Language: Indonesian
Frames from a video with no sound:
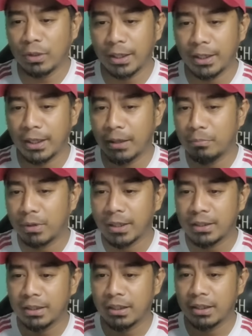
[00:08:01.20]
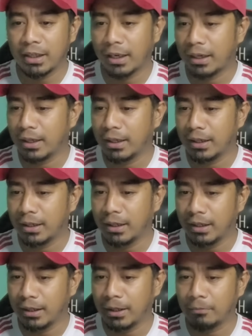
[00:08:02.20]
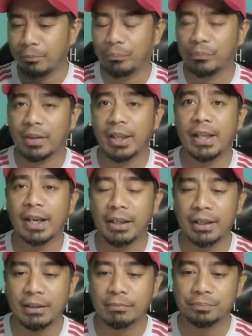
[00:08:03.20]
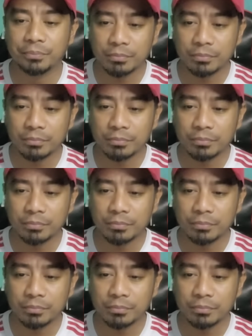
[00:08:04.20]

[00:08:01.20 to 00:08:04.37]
juga dengan Brazil dengan ini Iran nih.